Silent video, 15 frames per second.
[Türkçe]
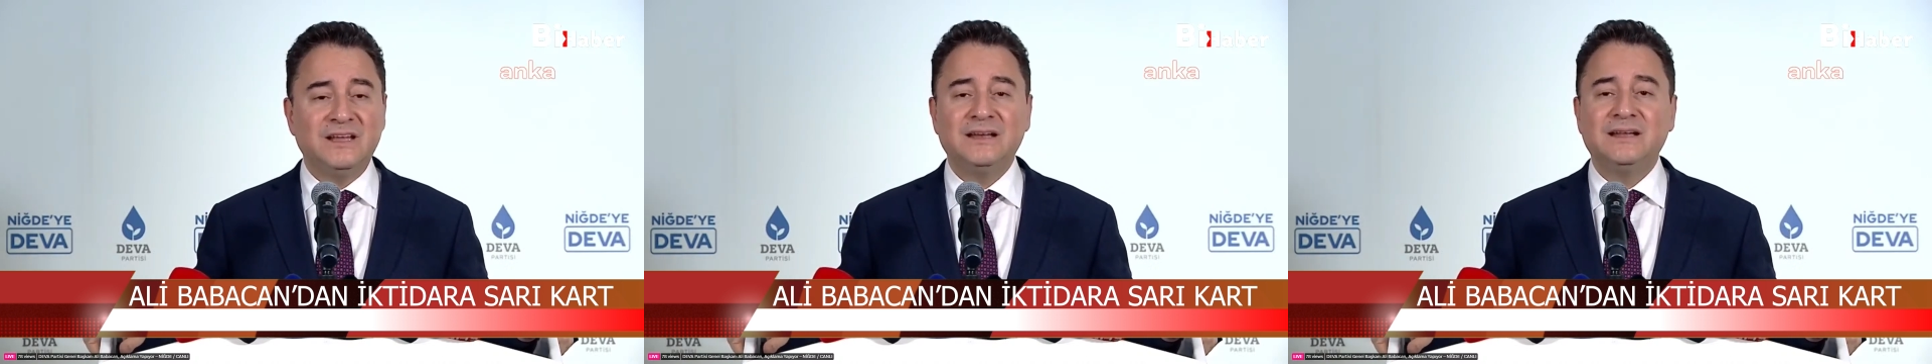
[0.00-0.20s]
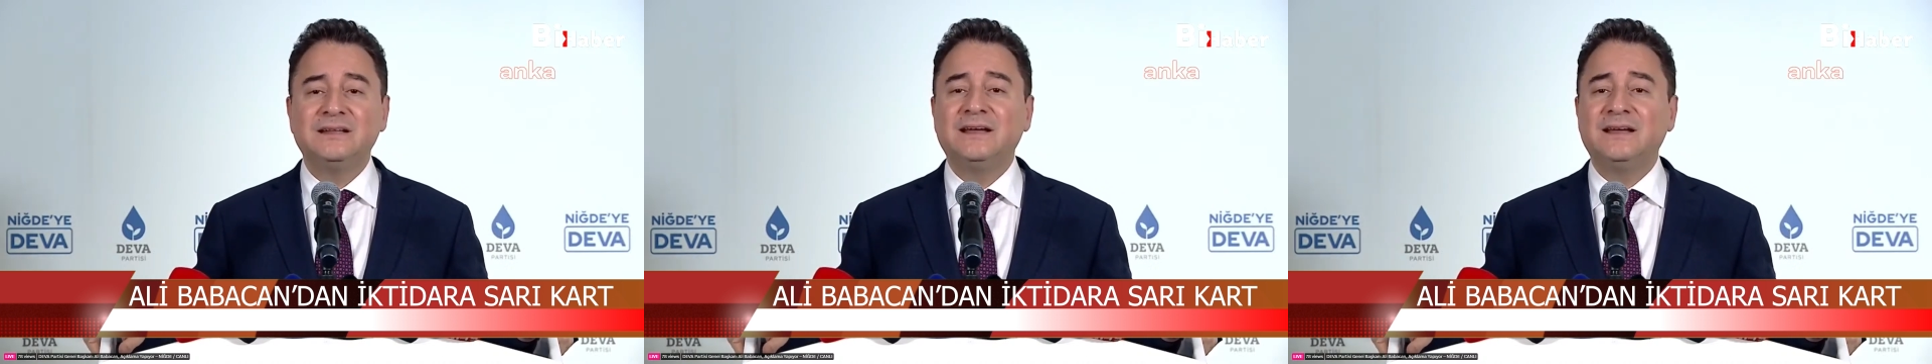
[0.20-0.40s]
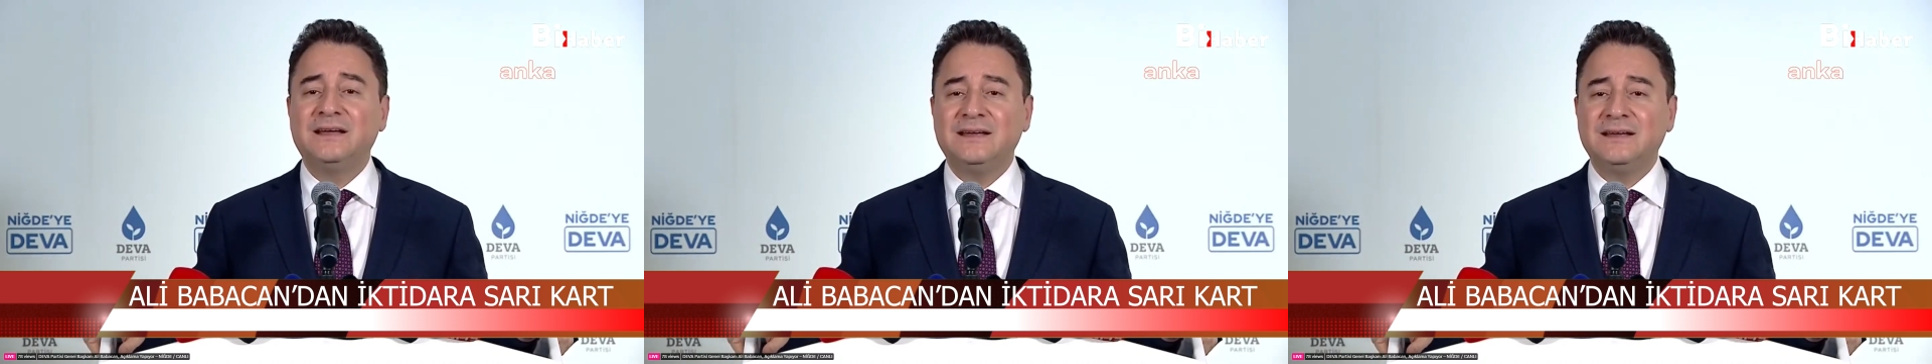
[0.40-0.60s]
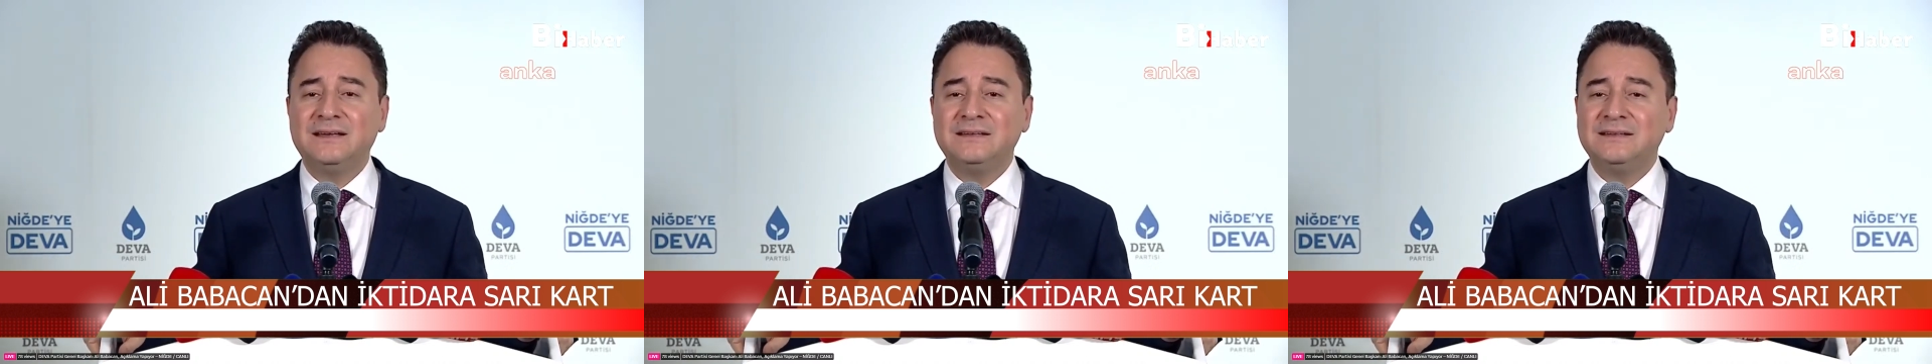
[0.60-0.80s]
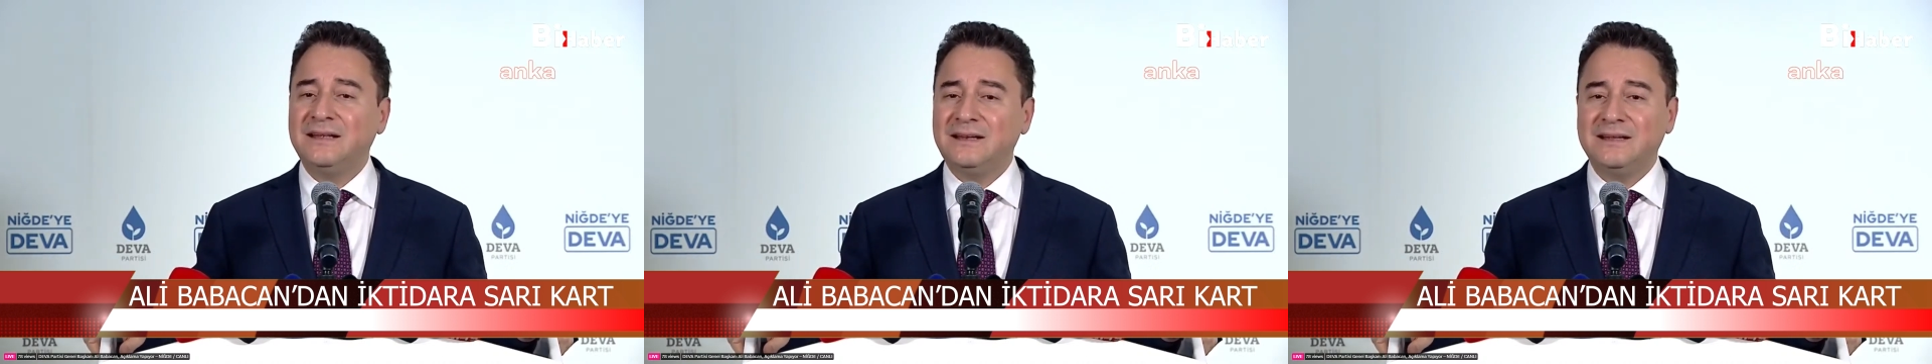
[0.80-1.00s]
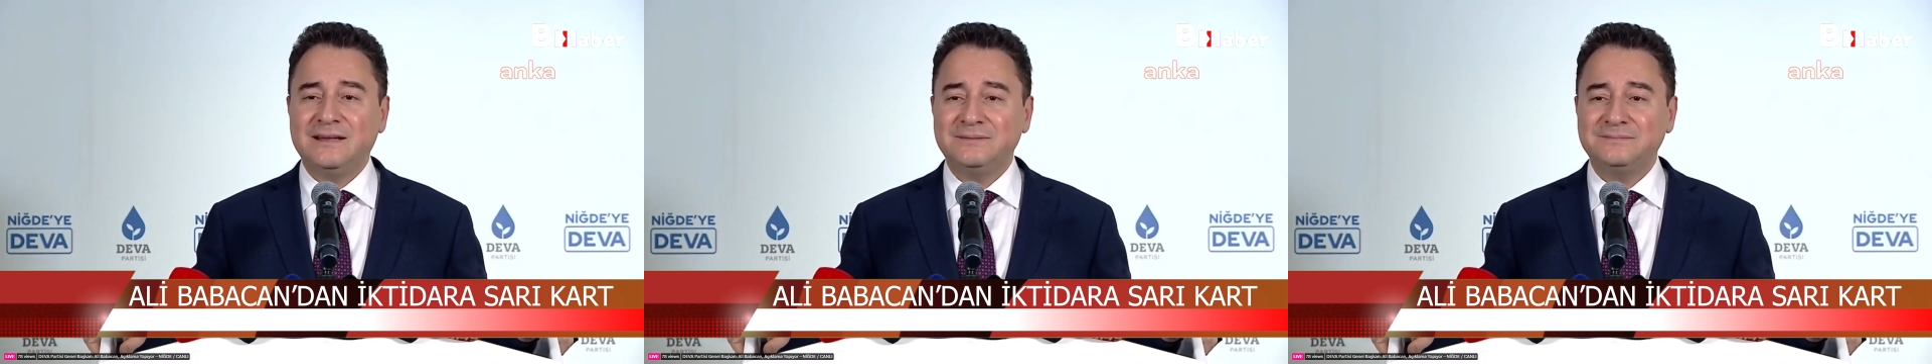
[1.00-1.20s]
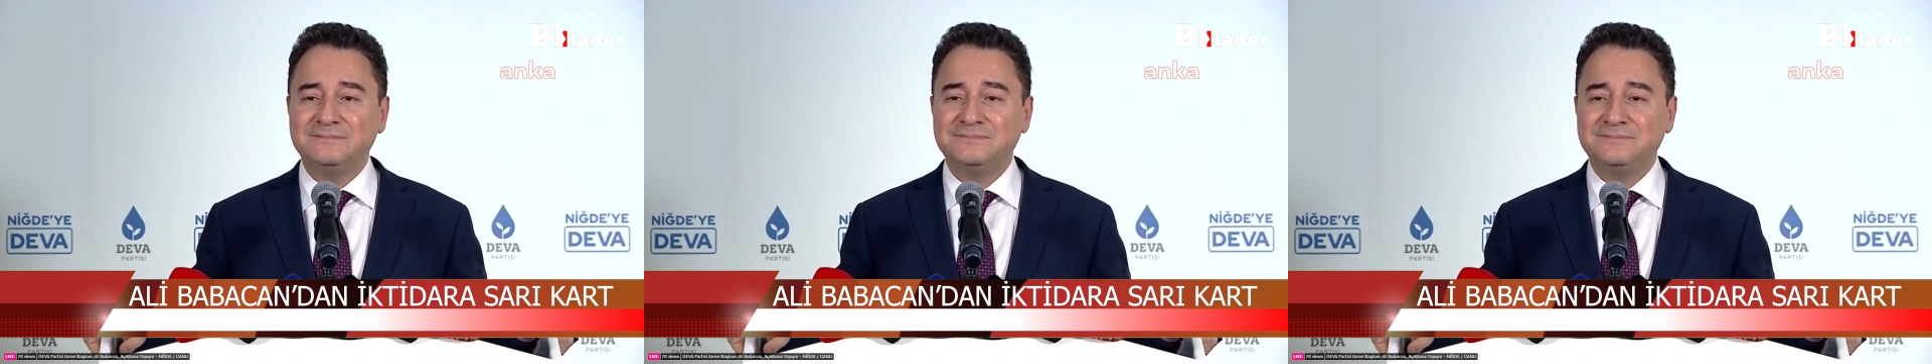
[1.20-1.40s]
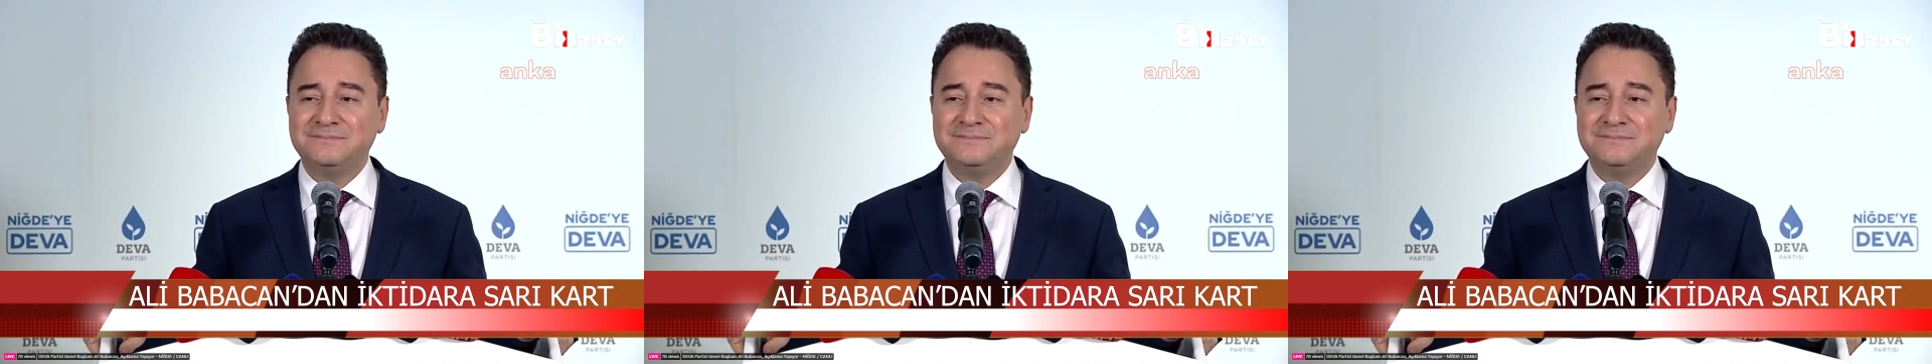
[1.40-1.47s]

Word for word: Nereden nereye?